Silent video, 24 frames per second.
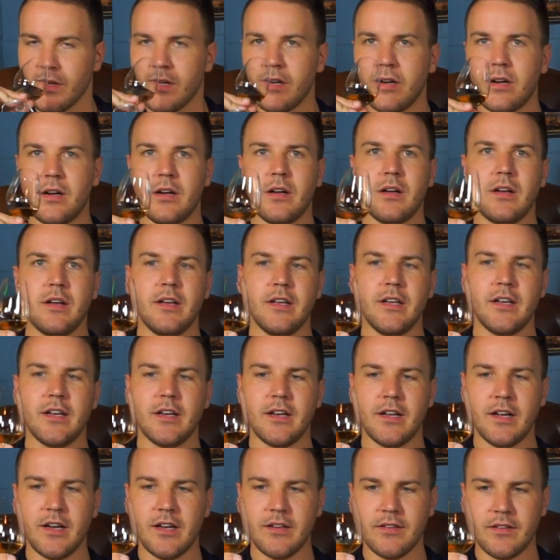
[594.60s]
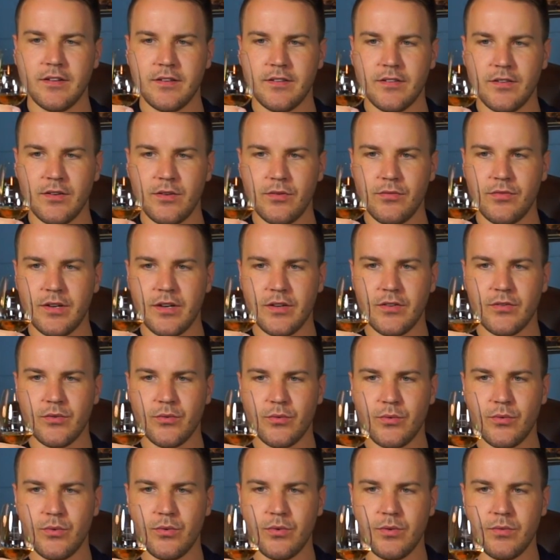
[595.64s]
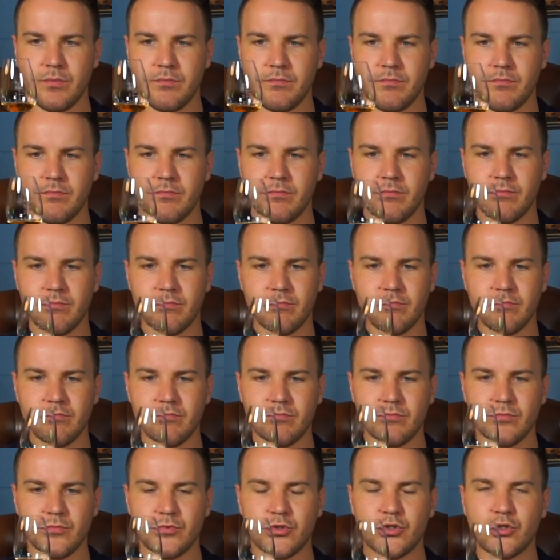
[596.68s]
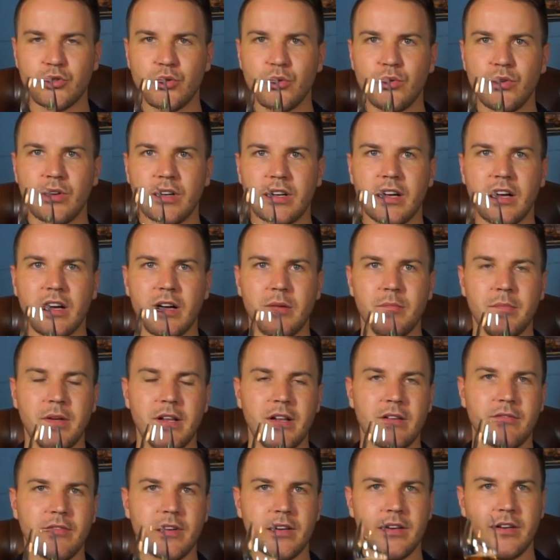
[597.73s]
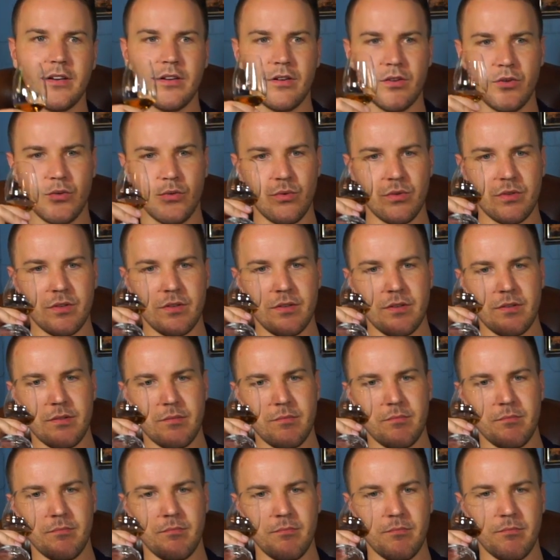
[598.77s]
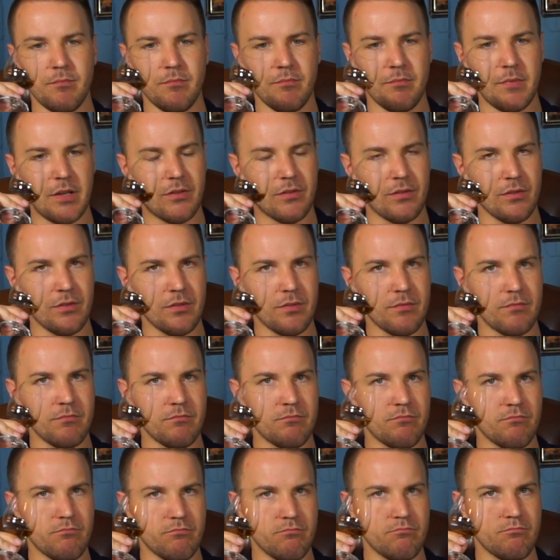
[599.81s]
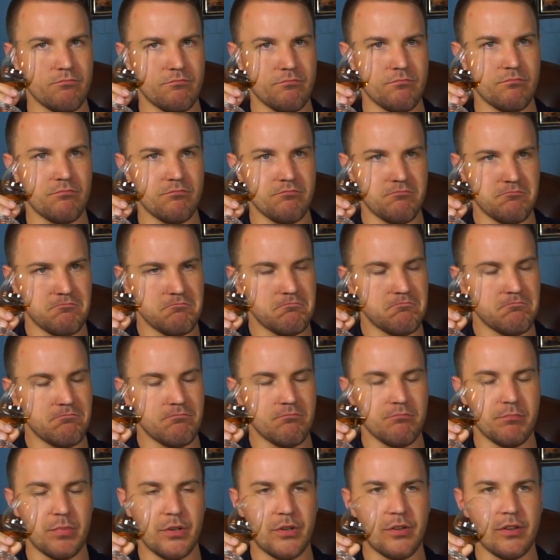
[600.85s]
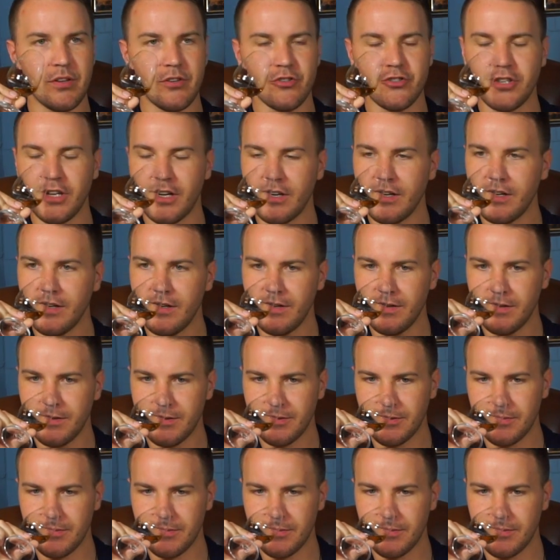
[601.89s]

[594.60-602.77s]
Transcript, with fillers: Ah, in der Nase jetzt auch wieder so schöne karamell vanillenoten mit so ein bisschen Sherry.